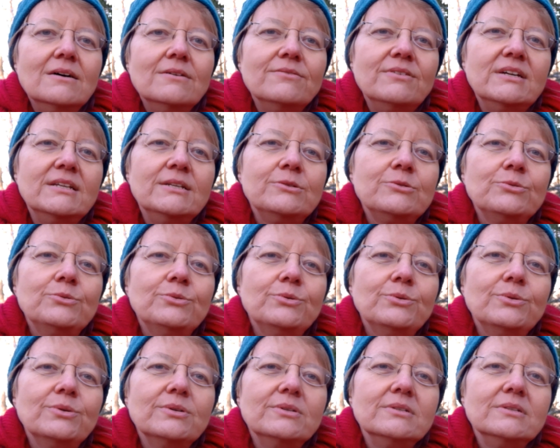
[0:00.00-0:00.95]
wenn
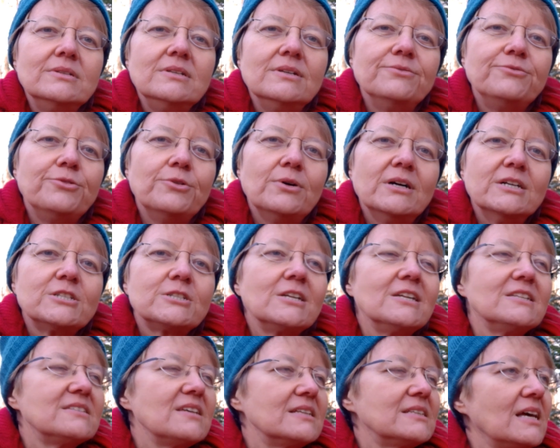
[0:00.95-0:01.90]
du dir
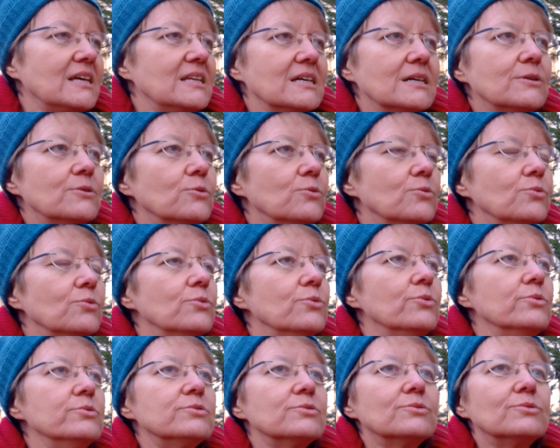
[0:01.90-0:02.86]
vorstellst, er hat eine
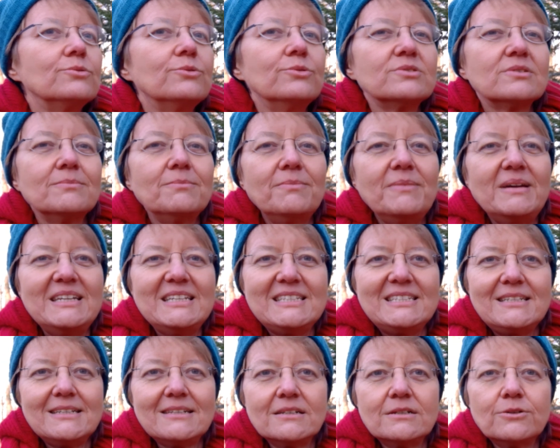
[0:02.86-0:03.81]
große, große,
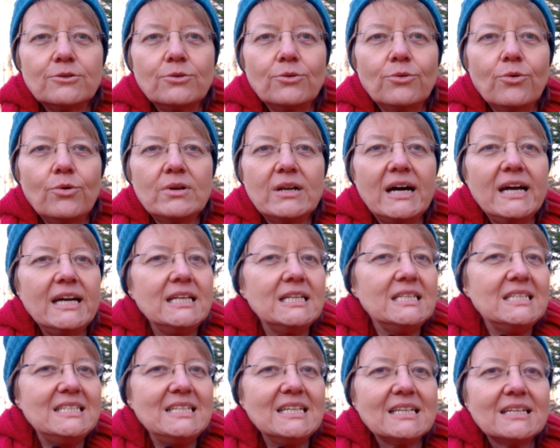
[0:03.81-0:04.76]
mächtige Krone,
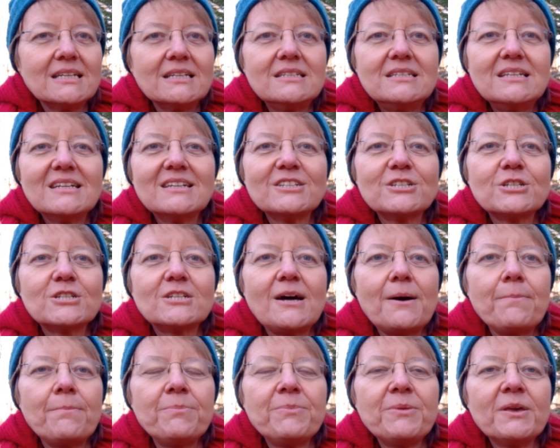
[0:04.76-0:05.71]
einen dicken, dicken
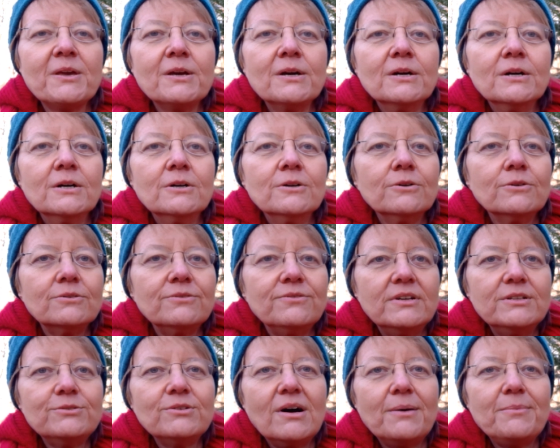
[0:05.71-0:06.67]
Stamm. Und
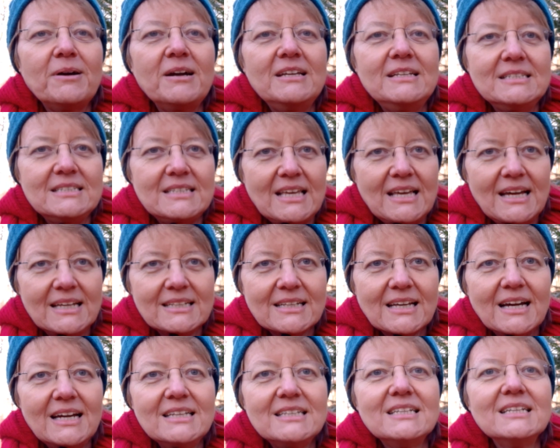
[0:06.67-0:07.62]
wenn du aber ins
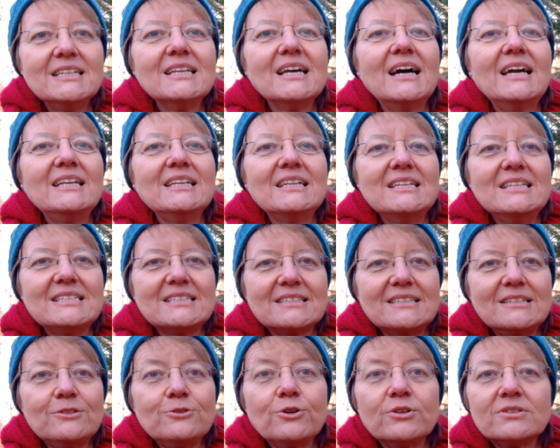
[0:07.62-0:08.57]
Erdreich hineingehst,
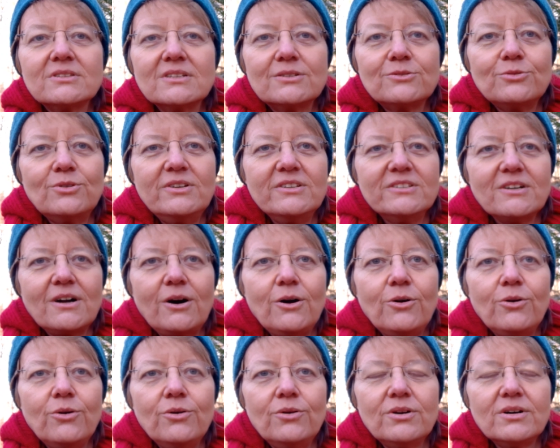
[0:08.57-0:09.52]
sind dort natürlich
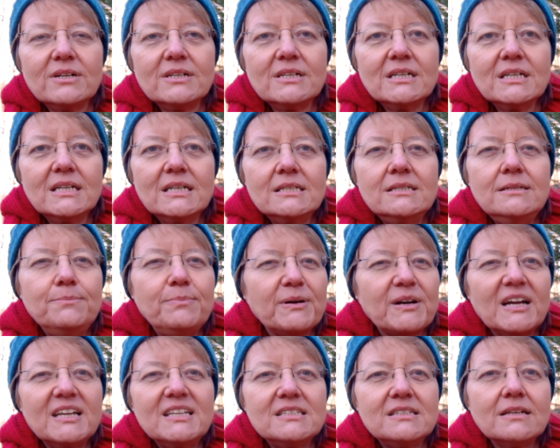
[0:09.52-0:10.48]
auch die
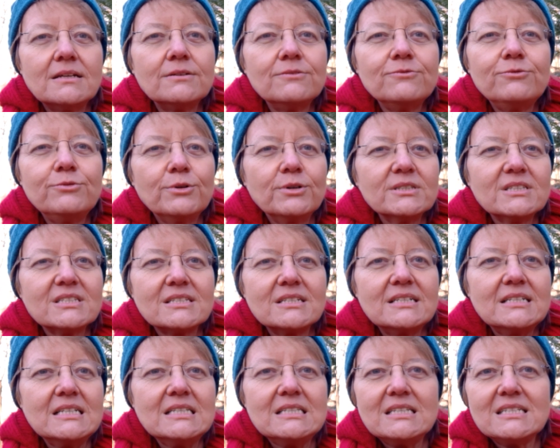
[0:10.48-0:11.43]
prächtigen
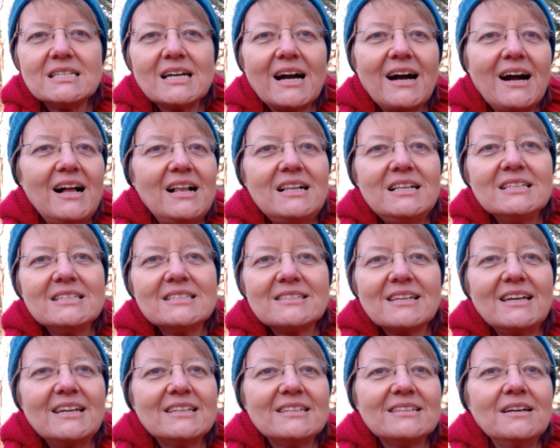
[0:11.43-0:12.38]
Wurzeln, die sich nach allen
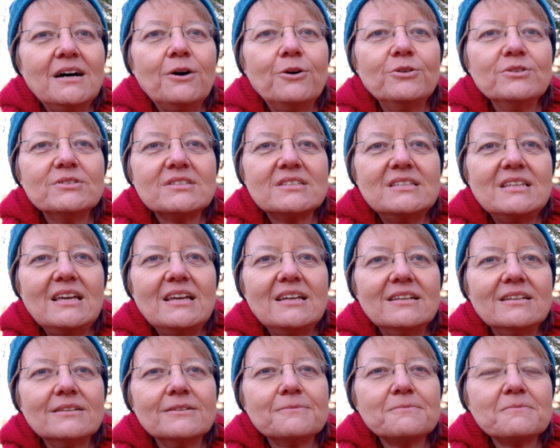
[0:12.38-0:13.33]
Seiten
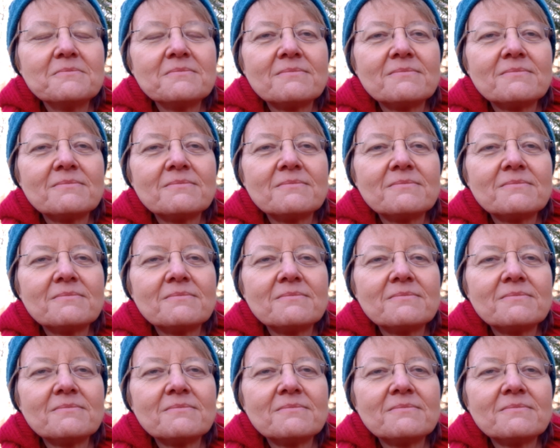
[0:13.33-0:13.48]
ausdehnen.